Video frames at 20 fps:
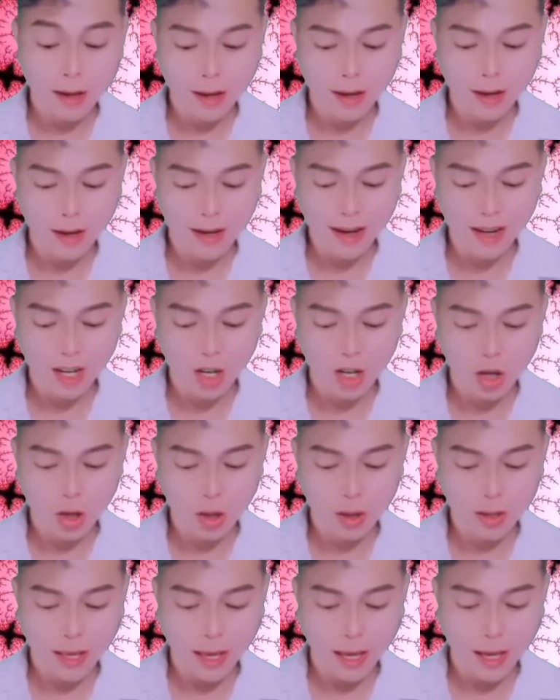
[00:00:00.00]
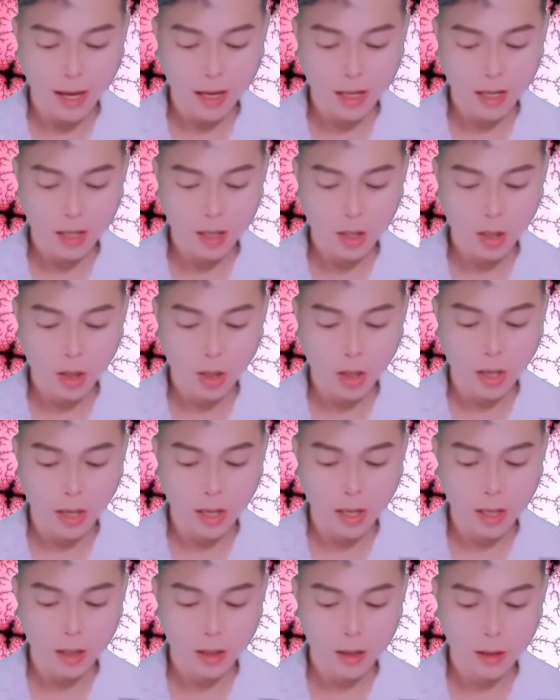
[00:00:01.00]
Ôn Dương khép mi mắt lại,
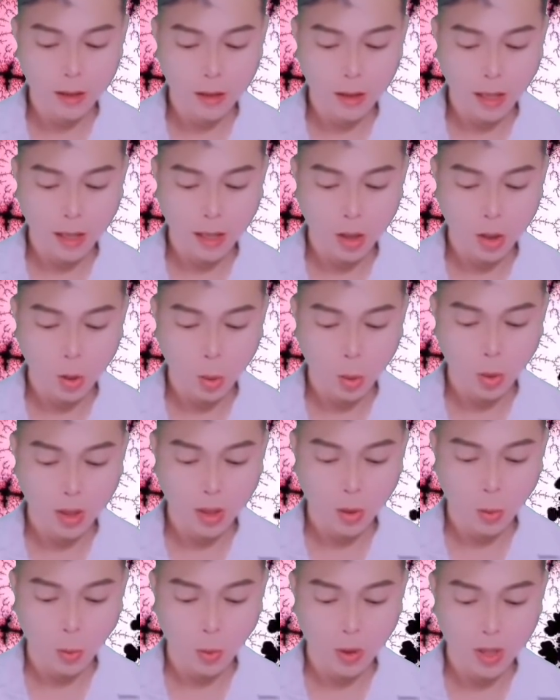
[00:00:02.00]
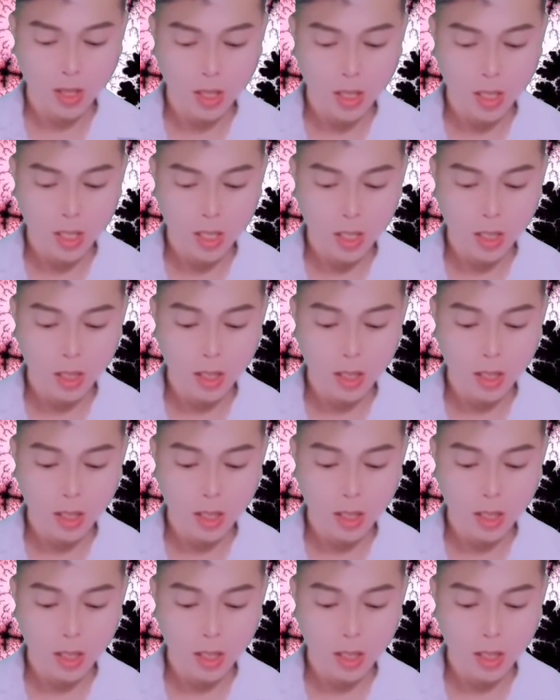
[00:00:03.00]
thanh âm lãnh đạm nói: